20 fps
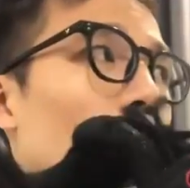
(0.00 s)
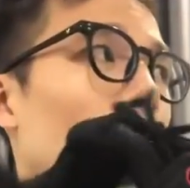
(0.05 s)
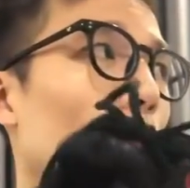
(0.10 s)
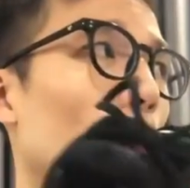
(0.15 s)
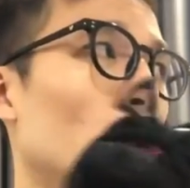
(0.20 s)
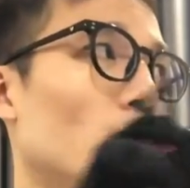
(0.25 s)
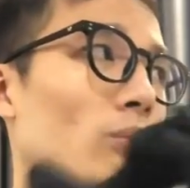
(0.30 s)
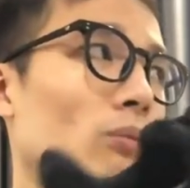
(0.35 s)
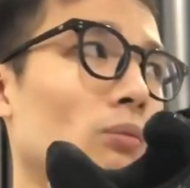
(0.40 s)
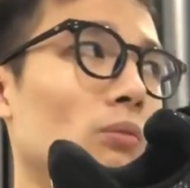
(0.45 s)

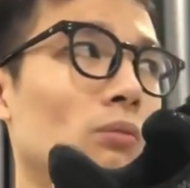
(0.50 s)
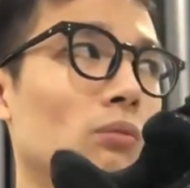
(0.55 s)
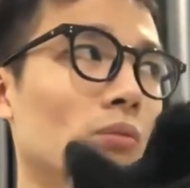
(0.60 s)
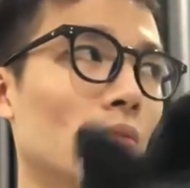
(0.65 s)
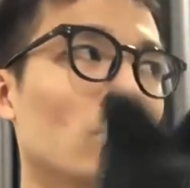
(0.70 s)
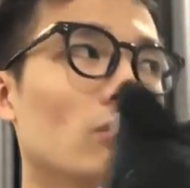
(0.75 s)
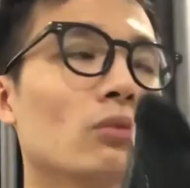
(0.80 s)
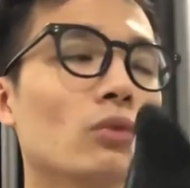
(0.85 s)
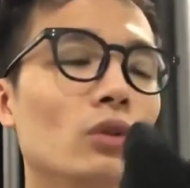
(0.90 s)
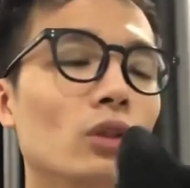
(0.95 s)
một
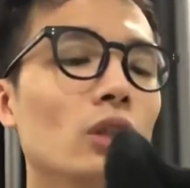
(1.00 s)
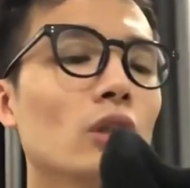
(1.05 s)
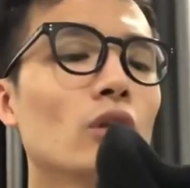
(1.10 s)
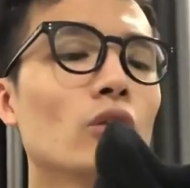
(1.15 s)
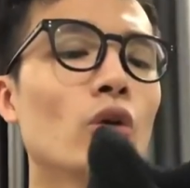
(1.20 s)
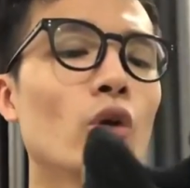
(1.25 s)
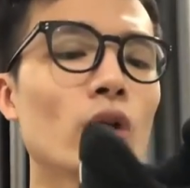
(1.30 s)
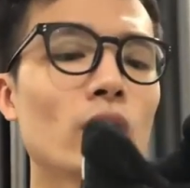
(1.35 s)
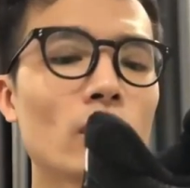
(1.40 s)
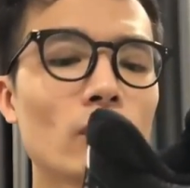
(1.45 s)
những
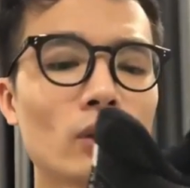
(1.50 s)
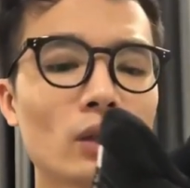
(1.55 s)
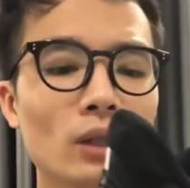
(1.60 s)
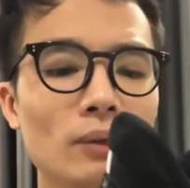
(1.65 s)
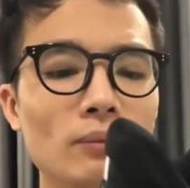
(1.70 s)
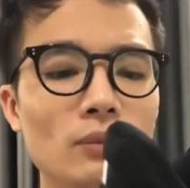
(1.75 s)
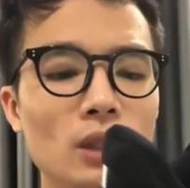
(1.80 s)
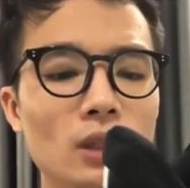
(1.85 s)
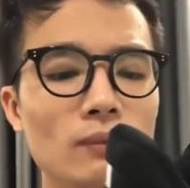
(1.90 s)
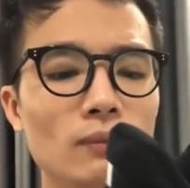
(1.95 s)
cái đôi cao
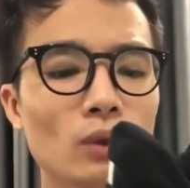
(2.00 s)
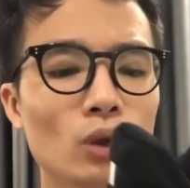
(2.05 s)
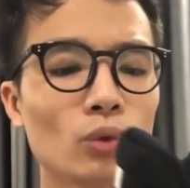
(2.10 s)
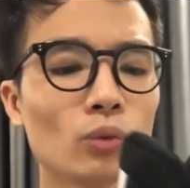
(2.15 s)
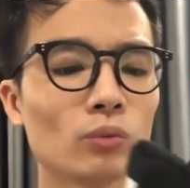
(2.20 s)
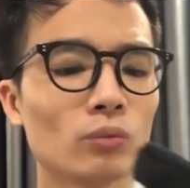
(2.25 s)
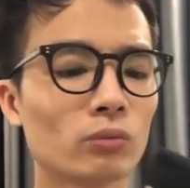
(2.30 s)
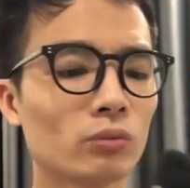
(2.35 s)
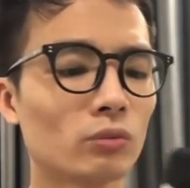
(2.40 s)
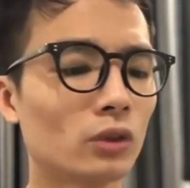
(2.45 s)
cấp nhất mà
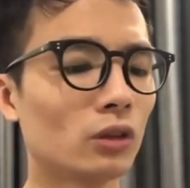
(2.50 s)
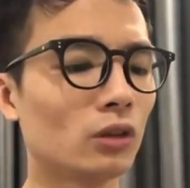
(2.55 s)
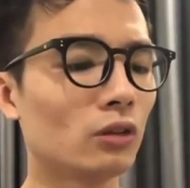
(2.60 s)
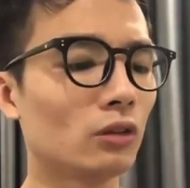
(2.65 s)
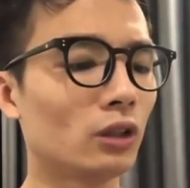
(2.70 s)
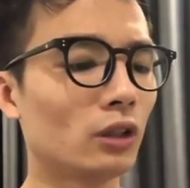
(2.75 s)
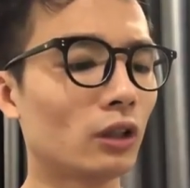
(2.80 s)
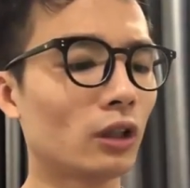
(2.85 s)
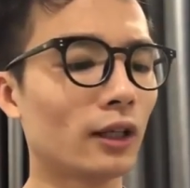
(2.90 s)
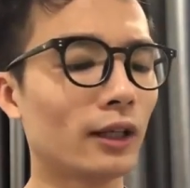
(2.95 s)
Hùng
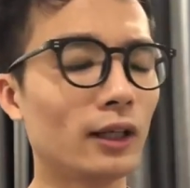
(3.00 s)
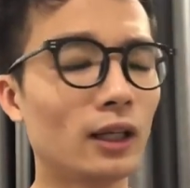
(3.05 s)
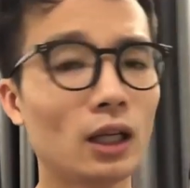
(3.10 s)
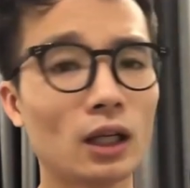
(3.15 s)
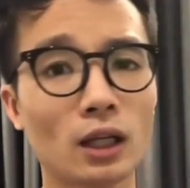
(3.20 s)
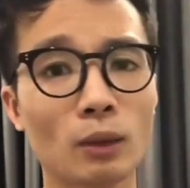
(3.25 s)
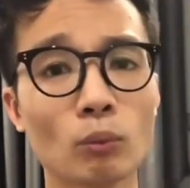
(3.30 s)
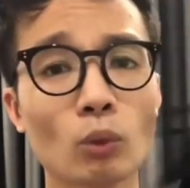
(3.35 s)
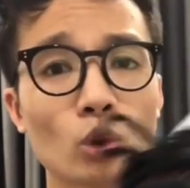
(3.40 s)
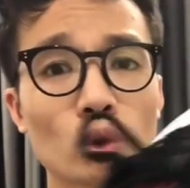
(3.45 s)
từng thấy
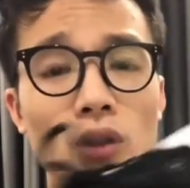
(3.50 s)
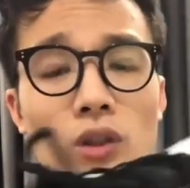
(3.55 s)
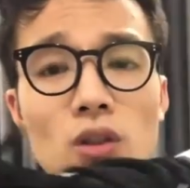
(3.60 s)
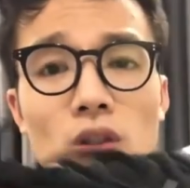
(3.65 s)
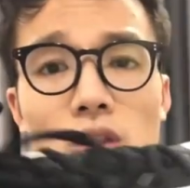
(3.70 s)
là một